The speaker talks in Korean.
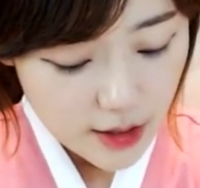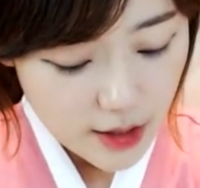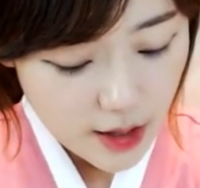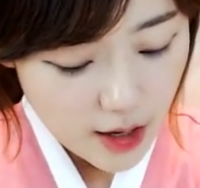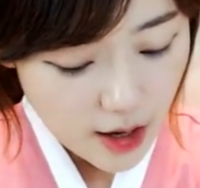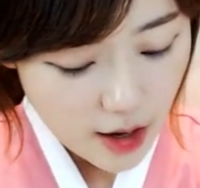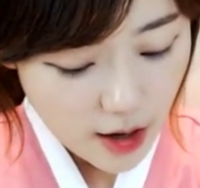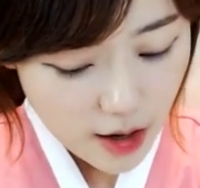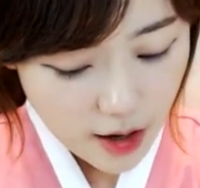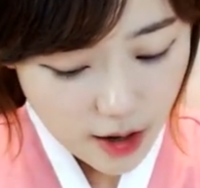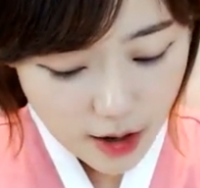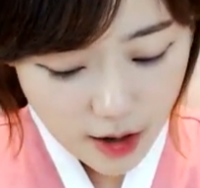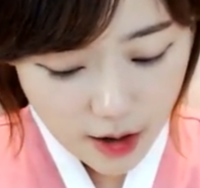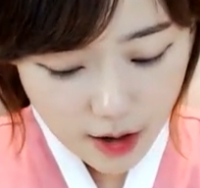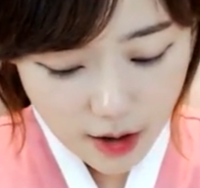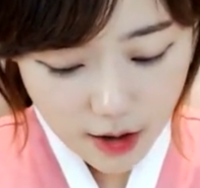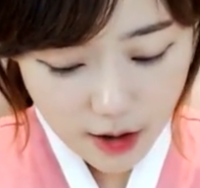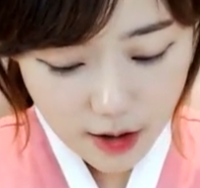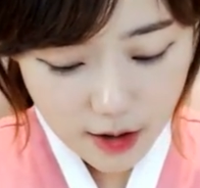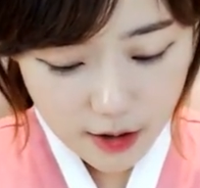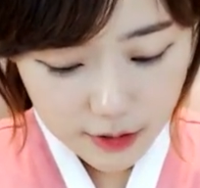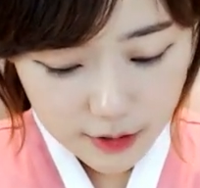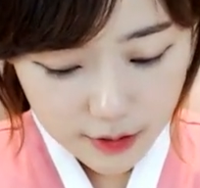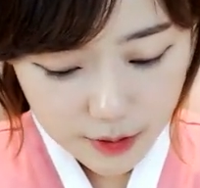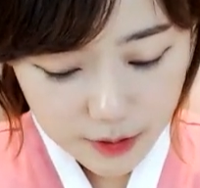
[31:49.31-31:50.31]

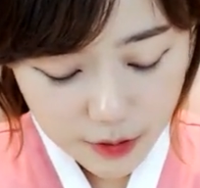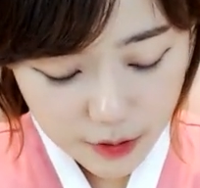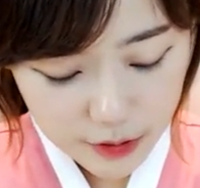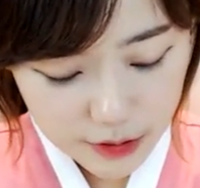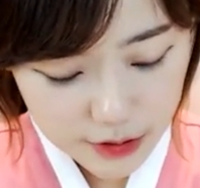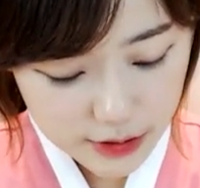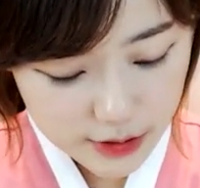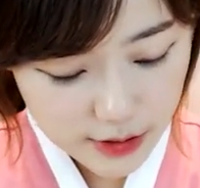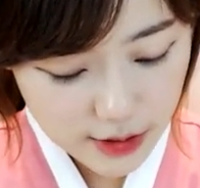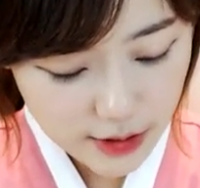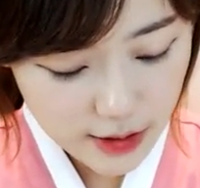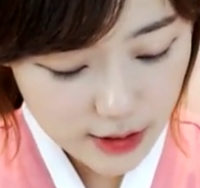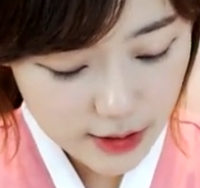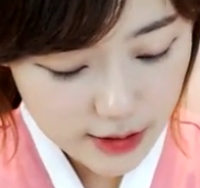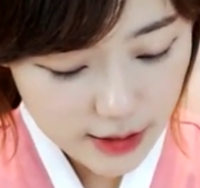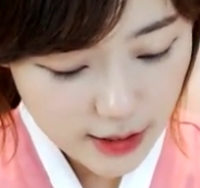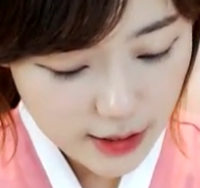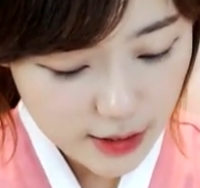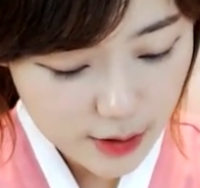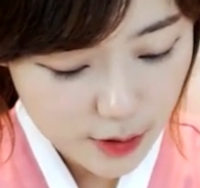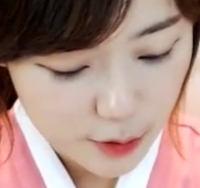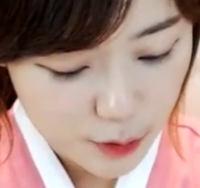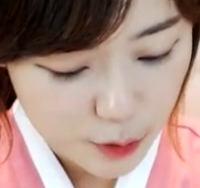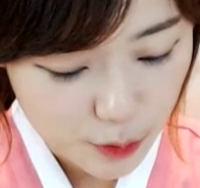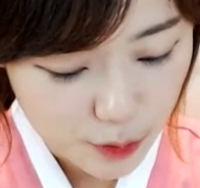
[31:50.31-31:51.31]
아, 그럼 영친왕에
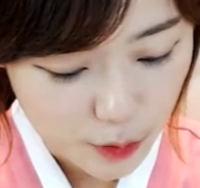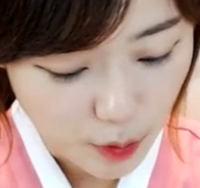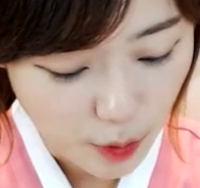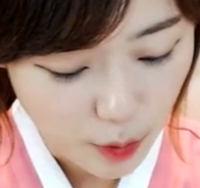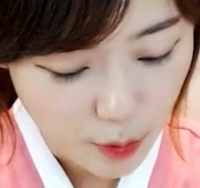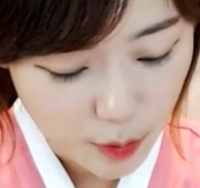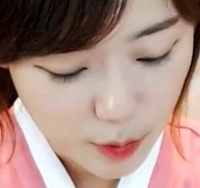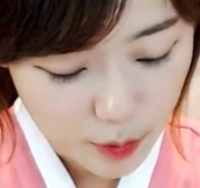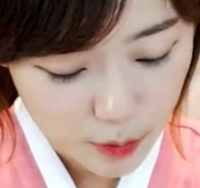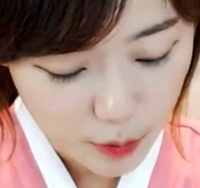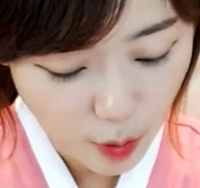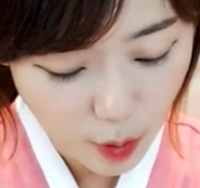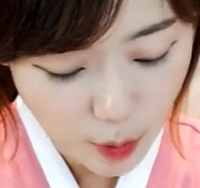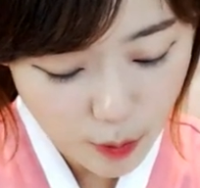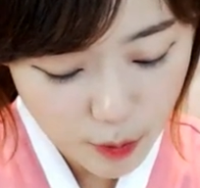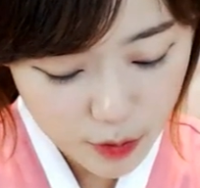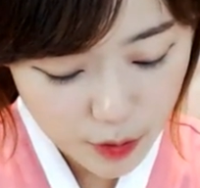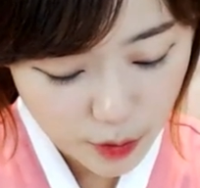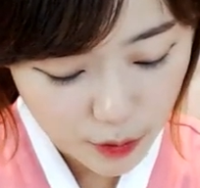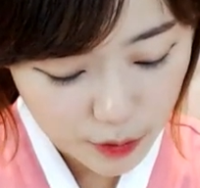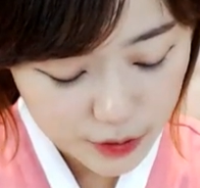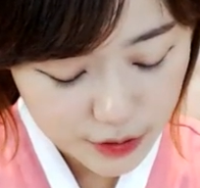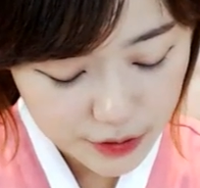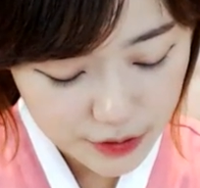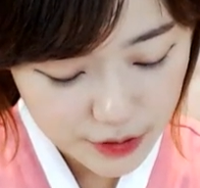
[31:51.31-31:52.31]
대해서 좀 너무, 너무
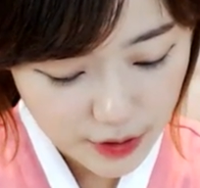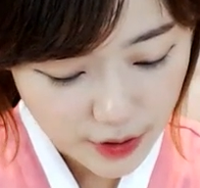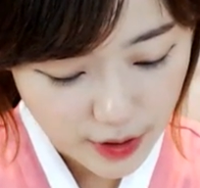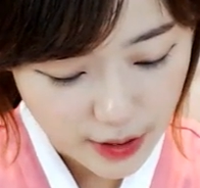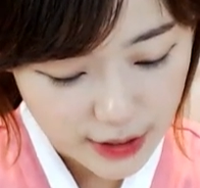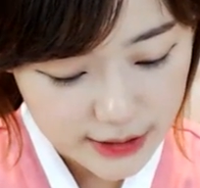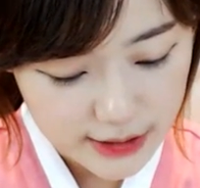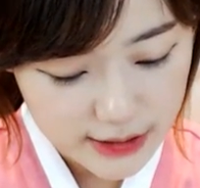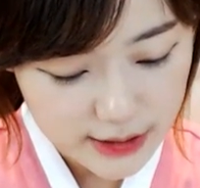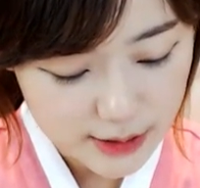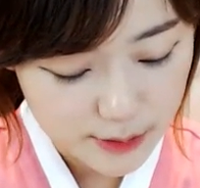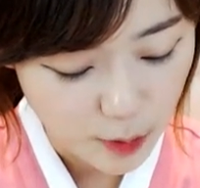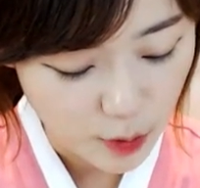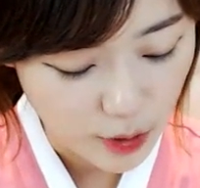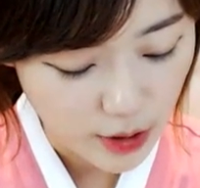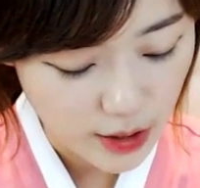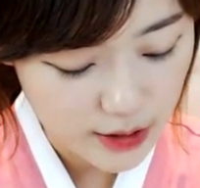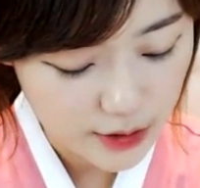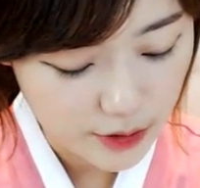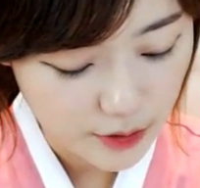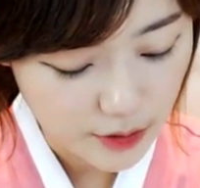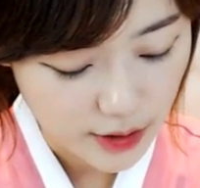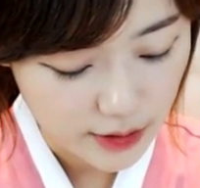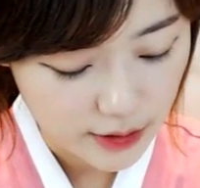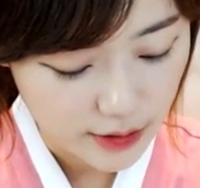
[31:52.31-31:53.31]
영친왕에 관심못 가는
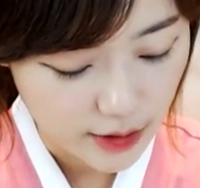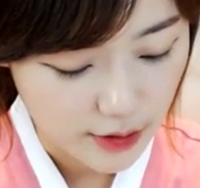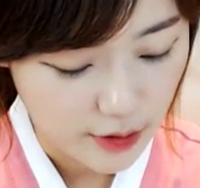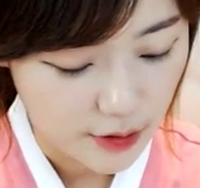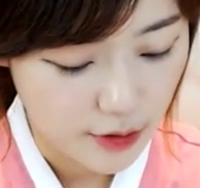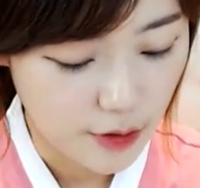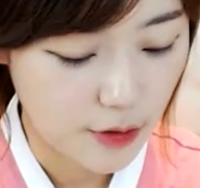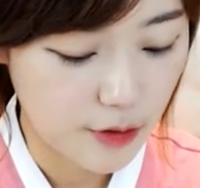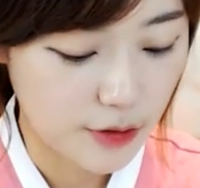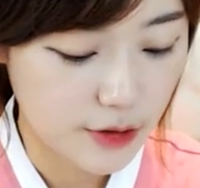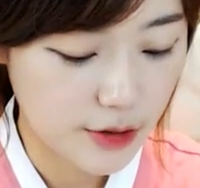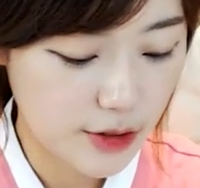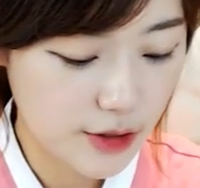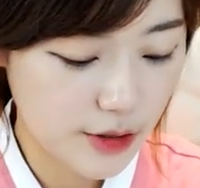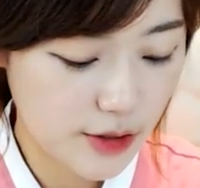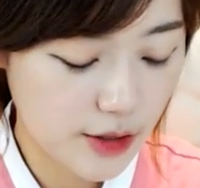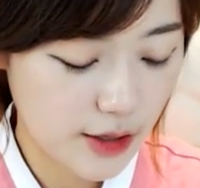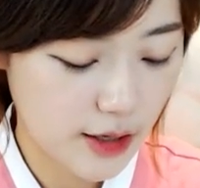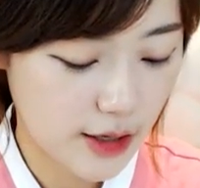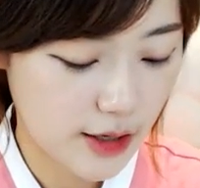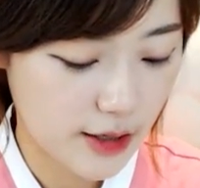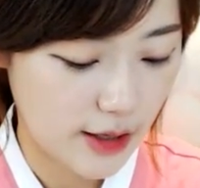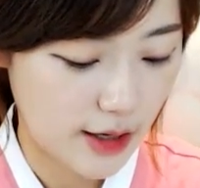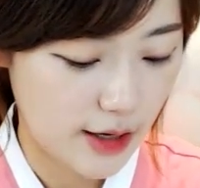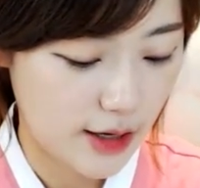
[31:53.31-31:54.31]
것 같아서
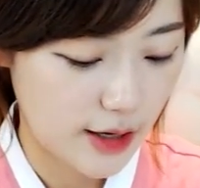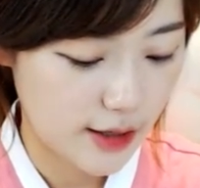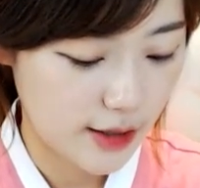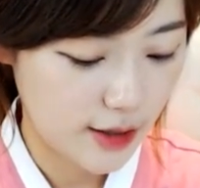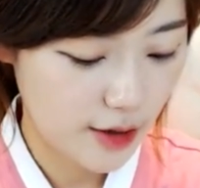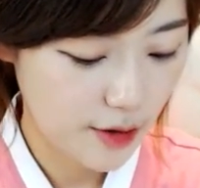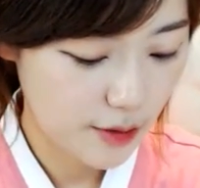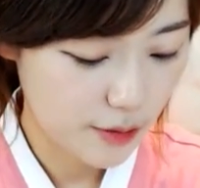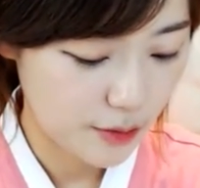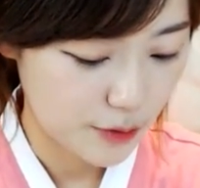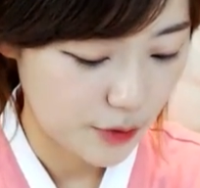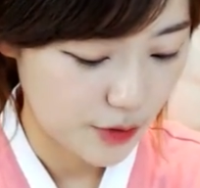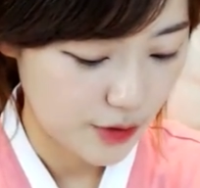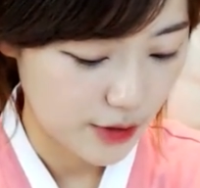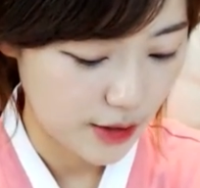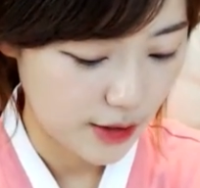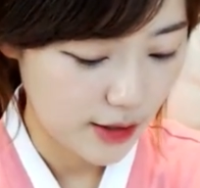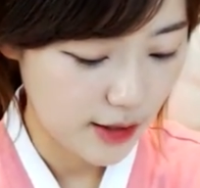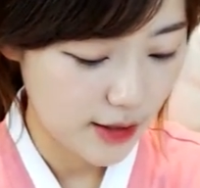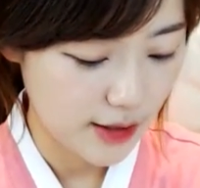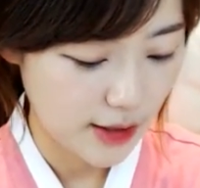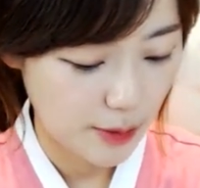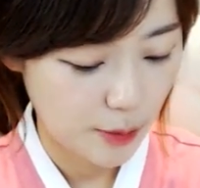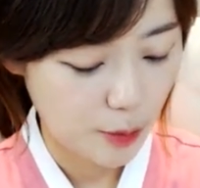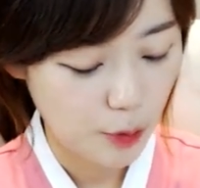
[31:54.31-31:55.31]
영친왕에 대해서
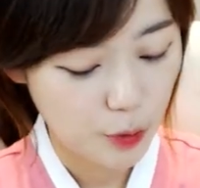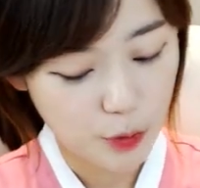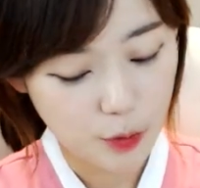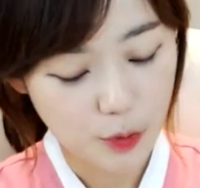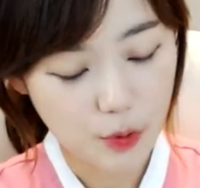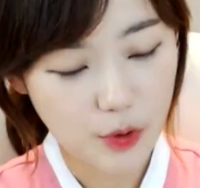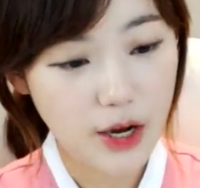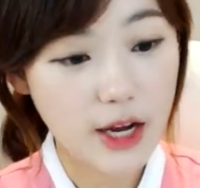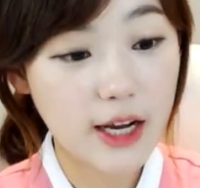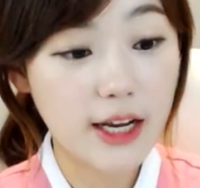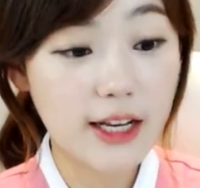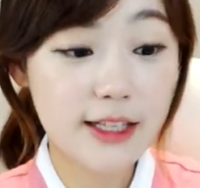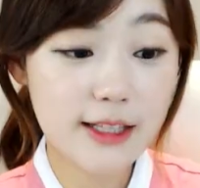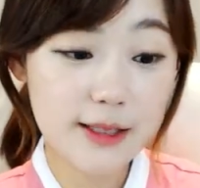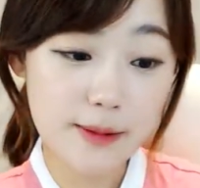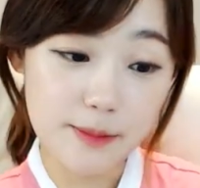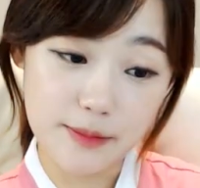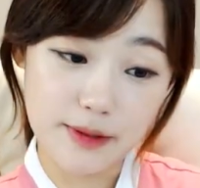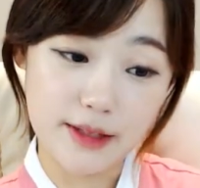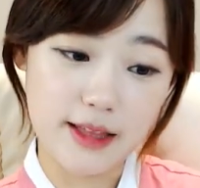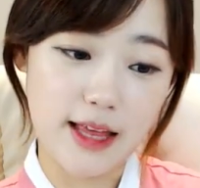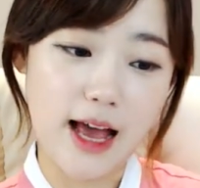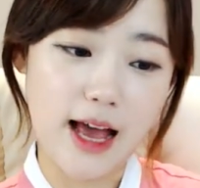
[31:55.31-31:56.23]
문제를 내보도록 하겠습니다.